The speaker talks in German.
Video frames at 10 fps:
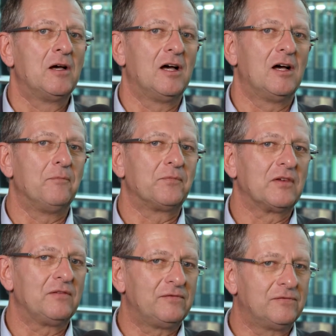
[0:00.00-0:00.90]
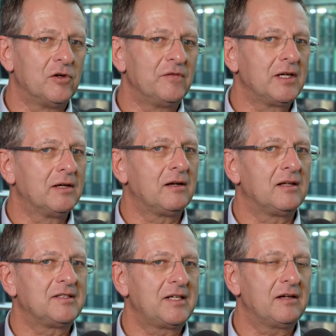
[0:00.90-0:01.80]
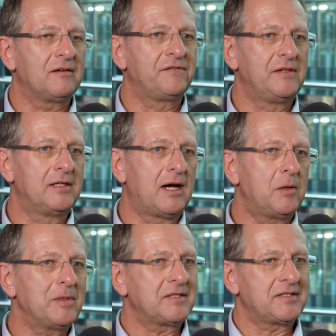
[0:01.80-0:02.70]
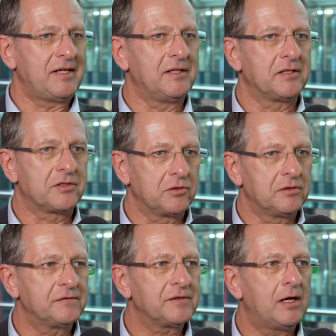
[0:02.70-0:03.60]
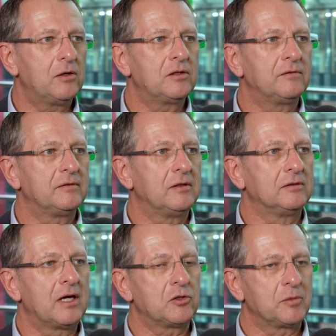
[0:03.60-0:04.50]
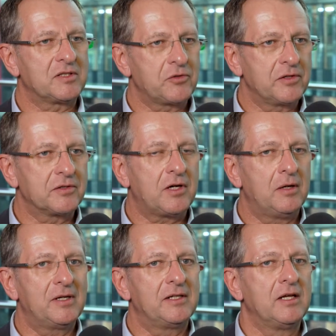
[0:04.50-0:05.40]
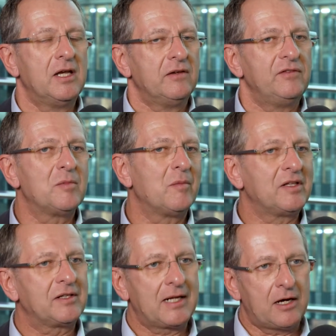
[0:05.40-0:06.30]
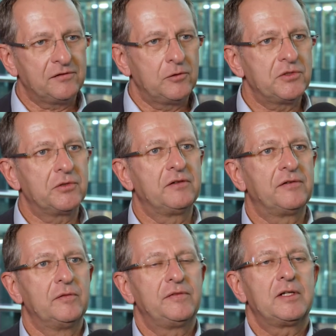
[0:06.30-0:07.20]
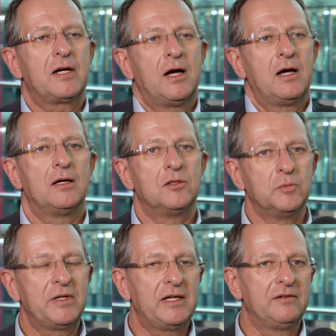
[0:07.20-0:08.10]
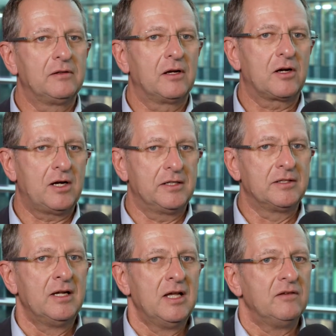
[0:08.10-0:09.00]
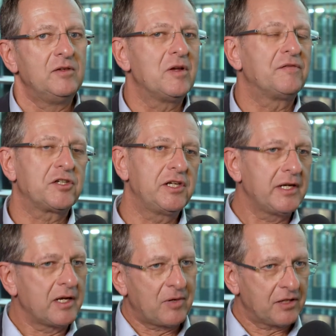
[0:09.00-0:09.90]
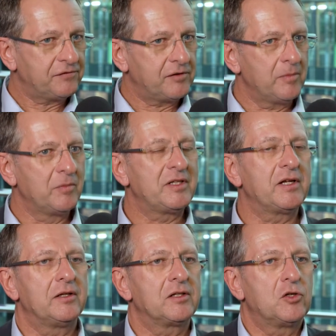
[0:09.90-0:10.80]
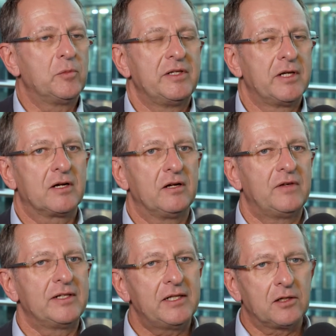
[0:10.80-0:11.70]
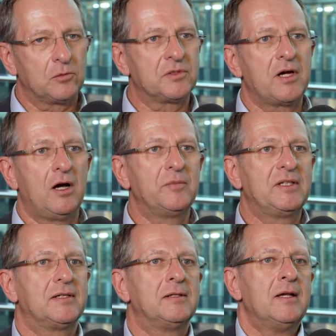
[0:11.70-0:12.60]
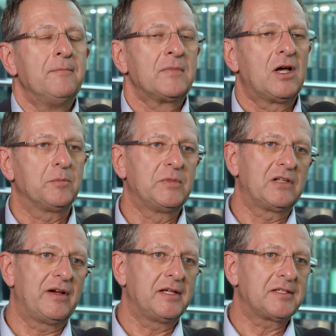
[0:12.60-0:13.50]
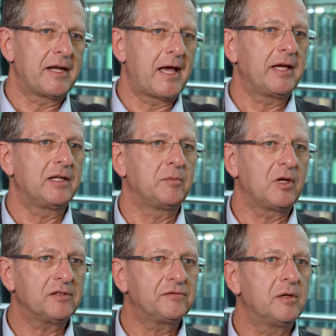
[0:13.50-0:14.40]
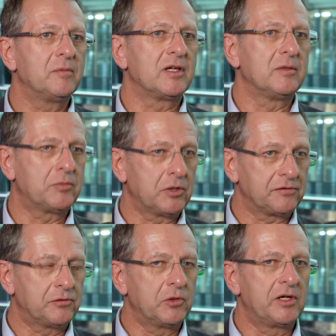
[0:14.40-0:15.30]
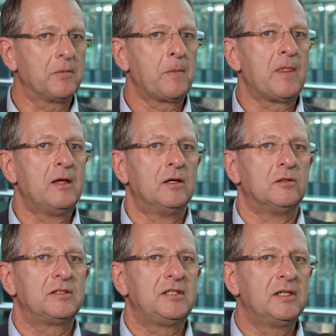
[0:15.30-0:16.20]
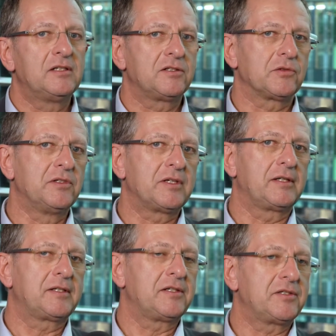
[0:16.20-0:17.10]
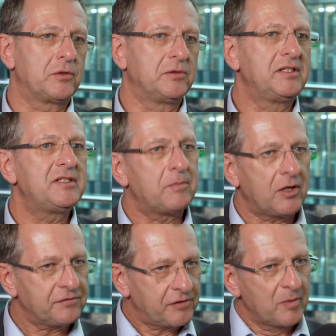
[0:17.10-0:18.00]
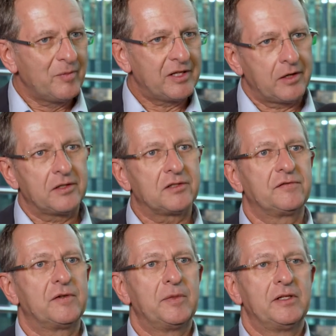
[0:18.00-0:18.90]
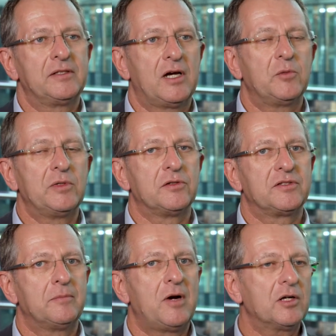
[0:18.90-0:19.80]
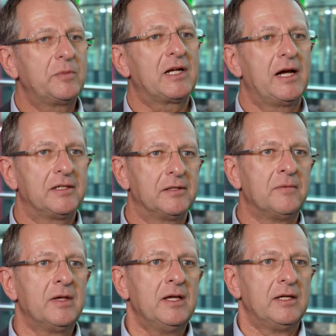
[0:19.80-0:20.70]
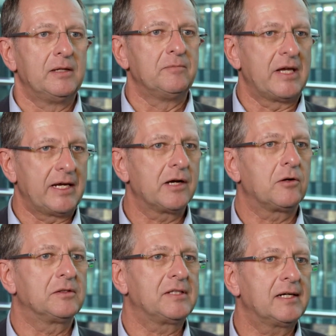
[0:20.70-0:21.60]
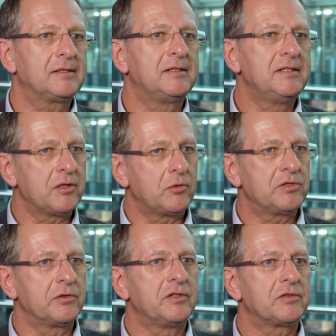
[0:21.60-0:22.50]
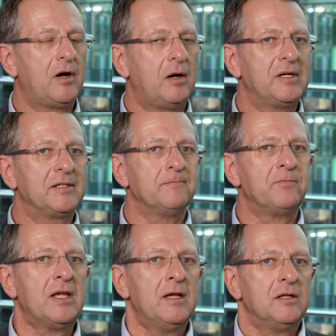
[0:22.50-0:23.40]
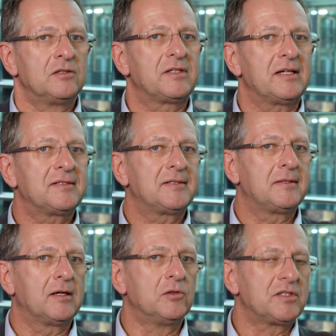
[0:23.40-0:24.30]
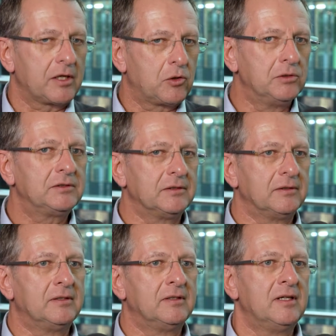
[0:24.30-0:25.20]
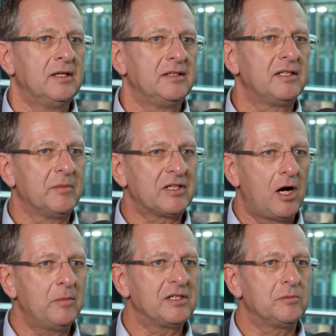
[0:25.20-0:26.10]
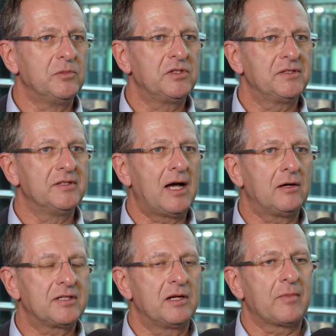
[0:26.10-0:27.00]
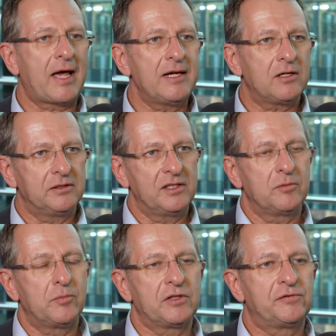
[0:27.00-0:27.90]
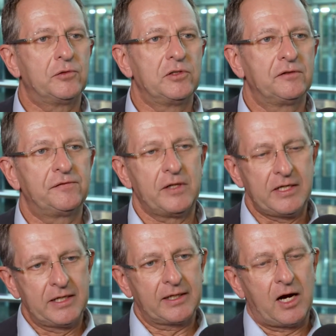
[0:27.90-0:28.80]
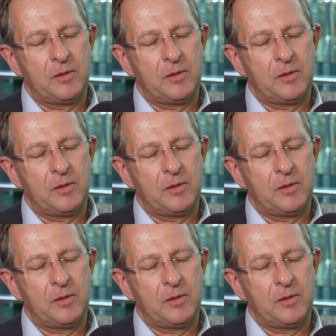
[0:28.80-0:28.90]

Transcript: Ähm, wo wir sehr viel Arbeit sehen in der Zukunft auch und auch Überzeugungsarbeit, wie man mit Cloud-Lösungen vernünftig äh, umgehen kann, wie man verschiedene Plattformen miteinander kombinieren kann, weil jeder große Anbieter Anbieter, hat mittlerweile seine eigene Plattform im Portfolio. Und hier ist es unsere Intention, diese Plattformen miteinander zu verbinden, auch mit unseren Marktbegleitern im engen Kontakt diese Lösungen zu arbeiten, sodass unsere Kunden die damit arbeiten müssen, aus einem reichhaltigen Portfolio für ihre